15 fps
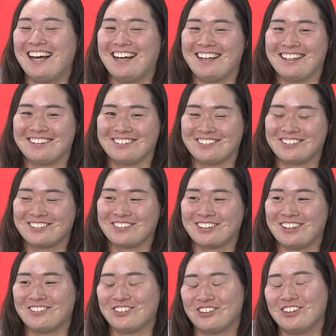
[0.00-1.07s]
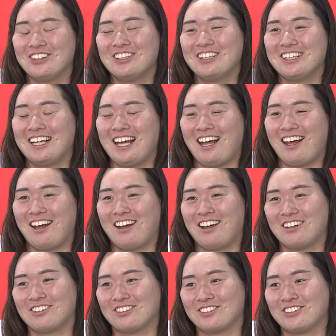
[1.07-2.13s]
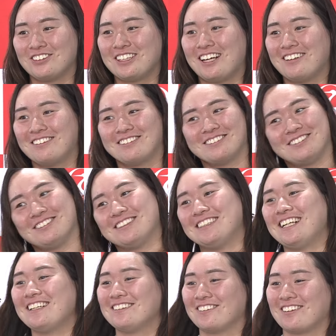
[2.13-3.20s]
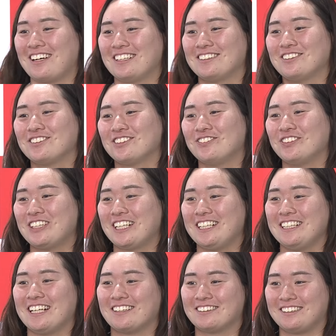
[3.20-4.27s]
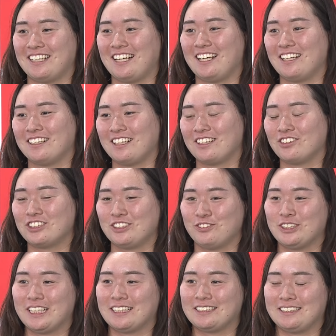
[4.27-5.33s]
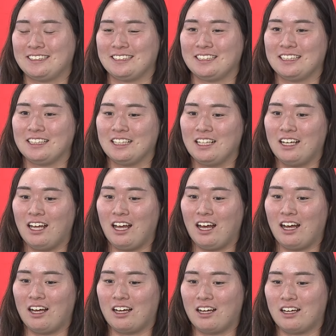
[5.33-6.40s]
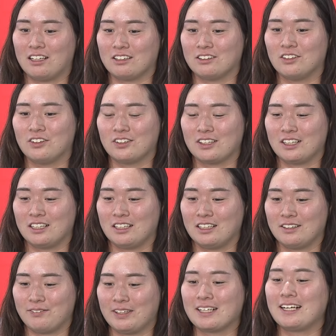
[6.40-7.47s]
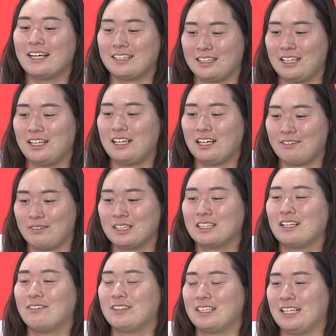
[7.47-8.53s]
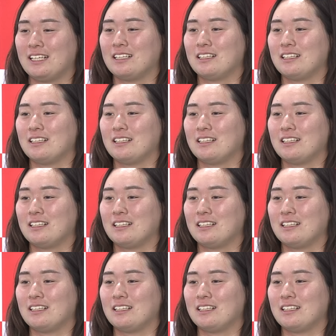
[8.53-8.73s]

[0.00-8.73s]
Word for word: あのとてもあのどんな風になるのか想像もできなくて楽しみですしあの、まあ、帰ってラーメン食べたい